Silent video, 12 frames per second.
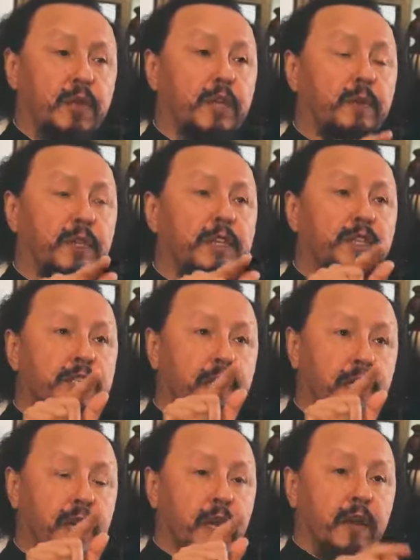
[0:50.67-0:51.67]
Вот
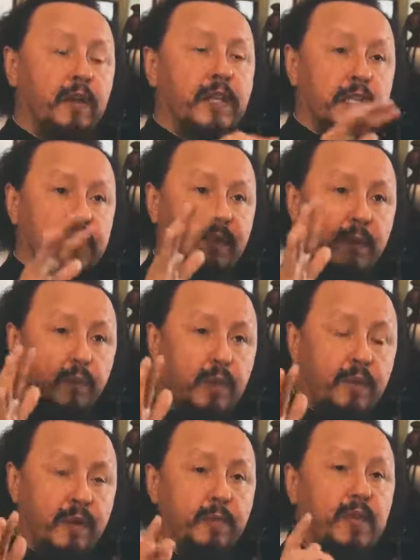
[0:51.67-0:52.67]
езжай, есть
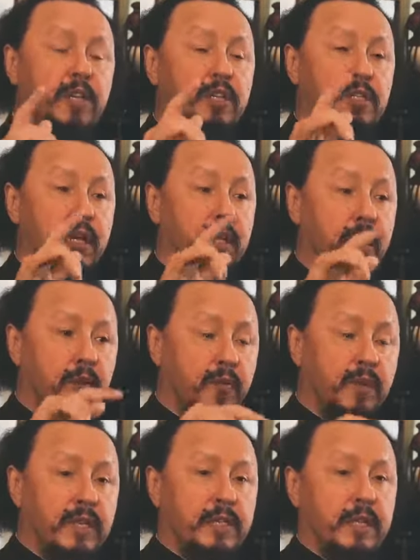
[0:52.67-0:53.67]
свободное время, езжай
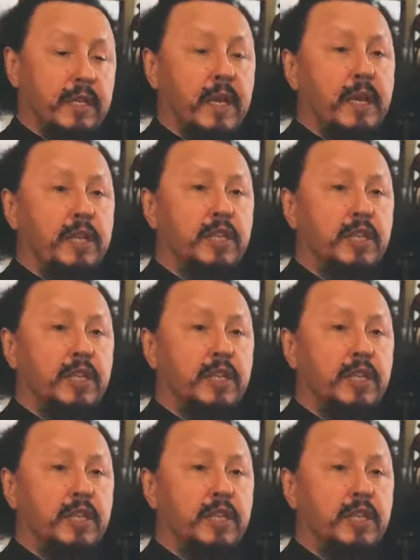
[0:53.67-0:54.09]
в монастырь,